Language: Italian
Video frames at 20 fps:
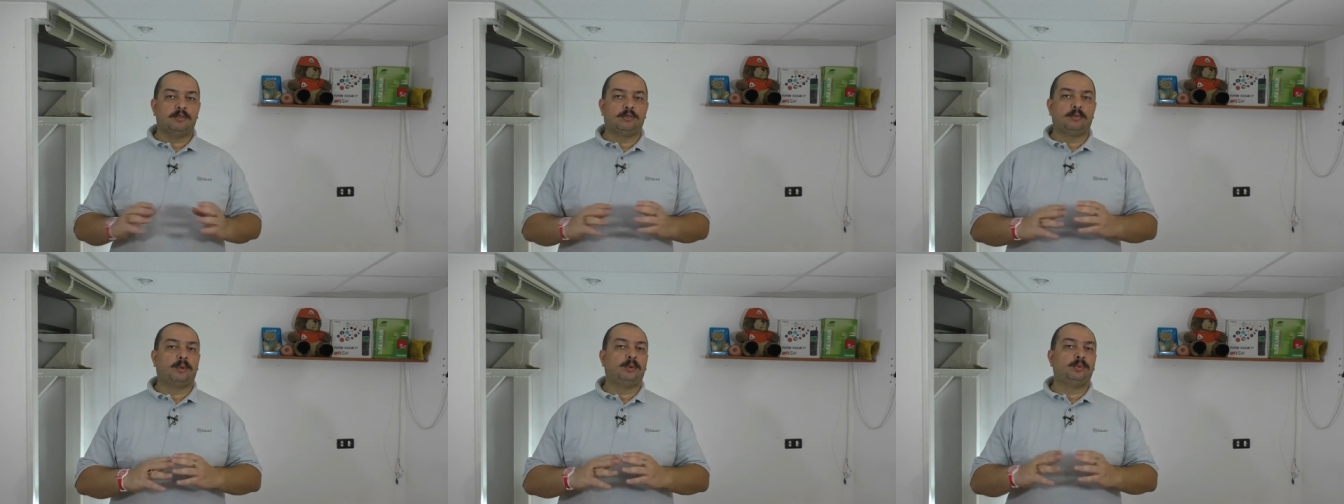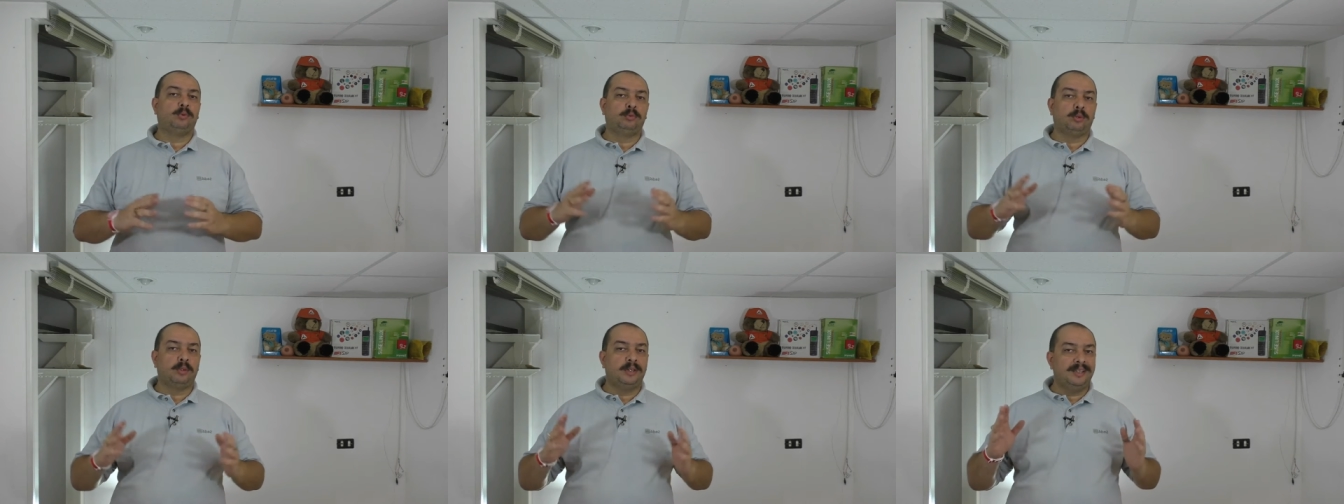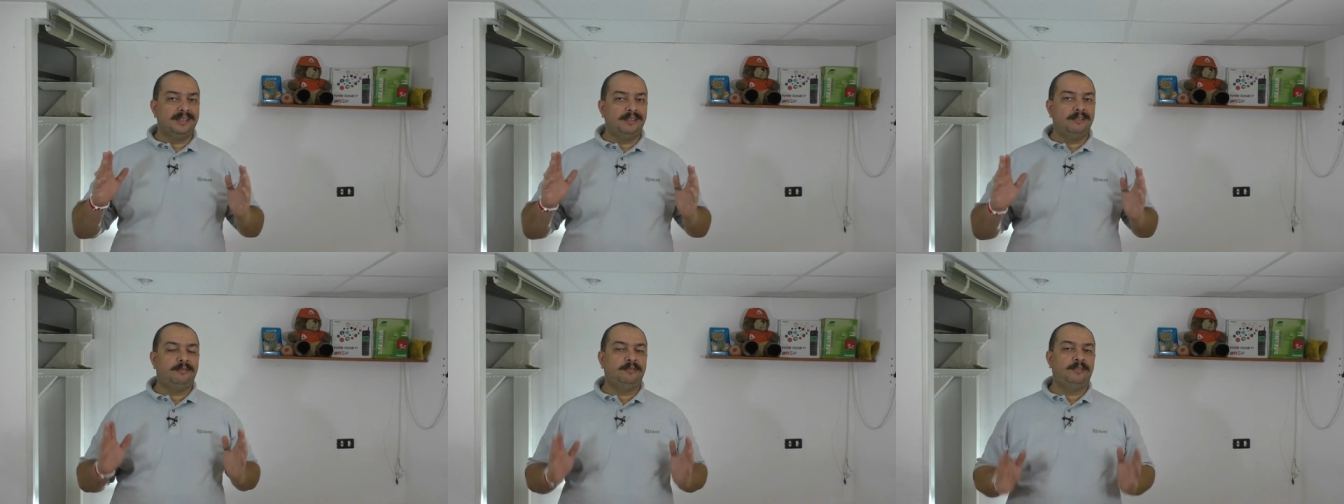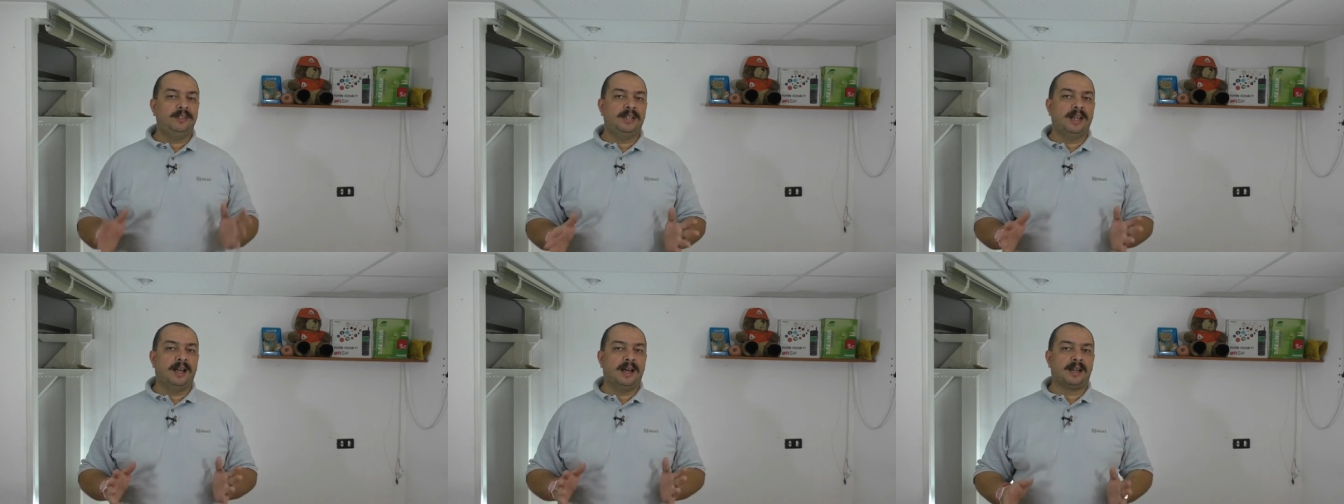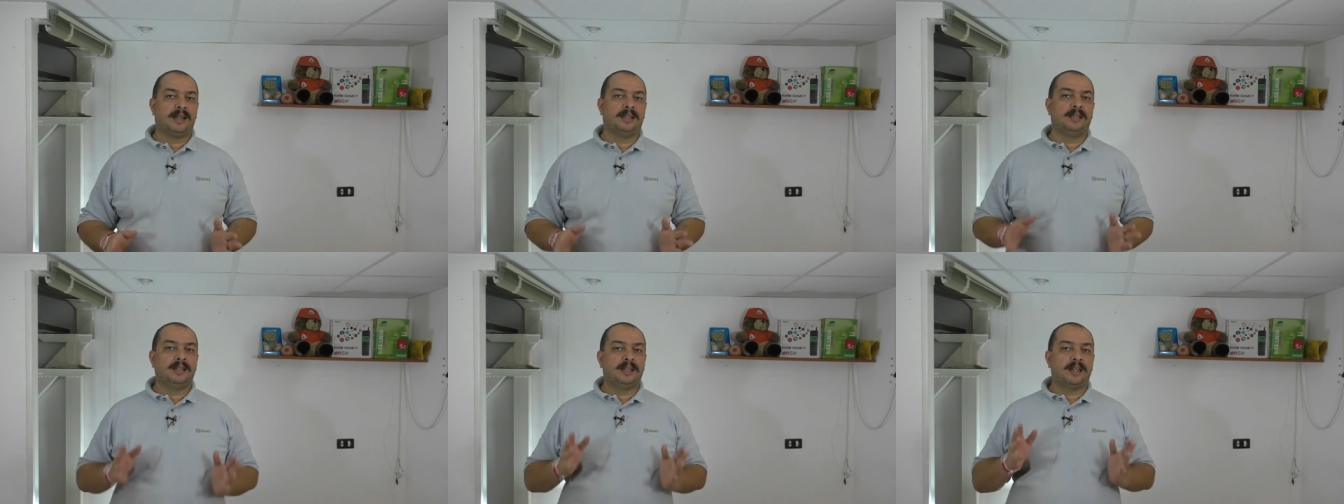soprattutto di
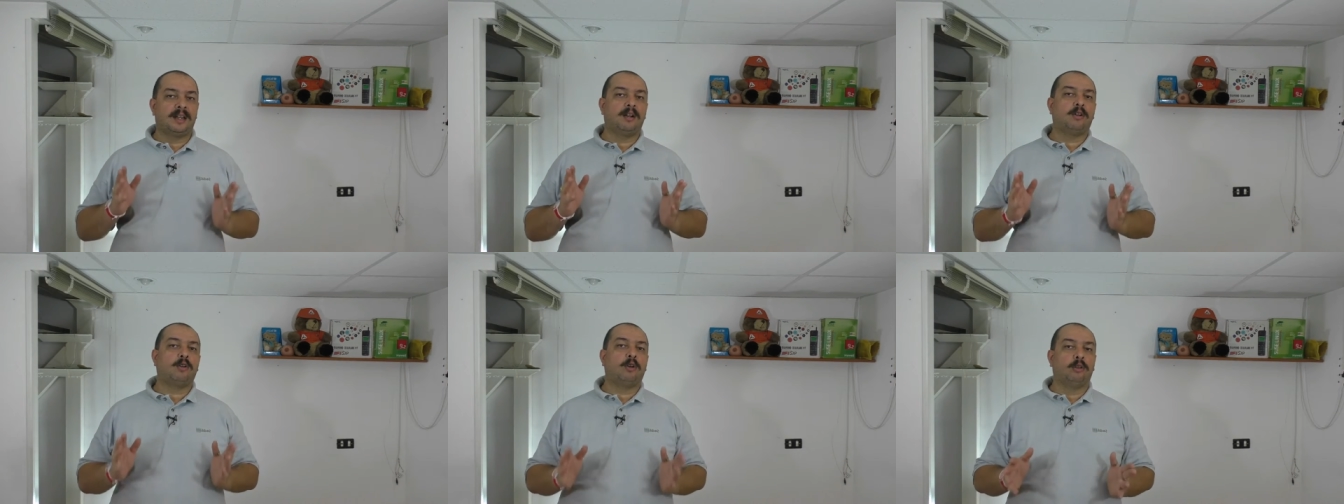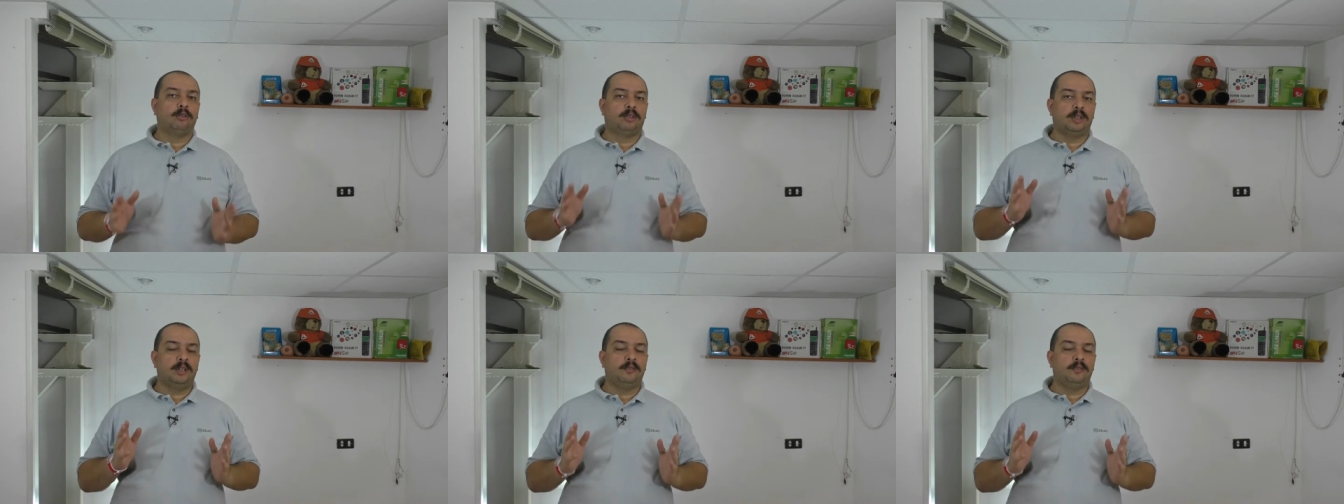diffidare dalle raccolte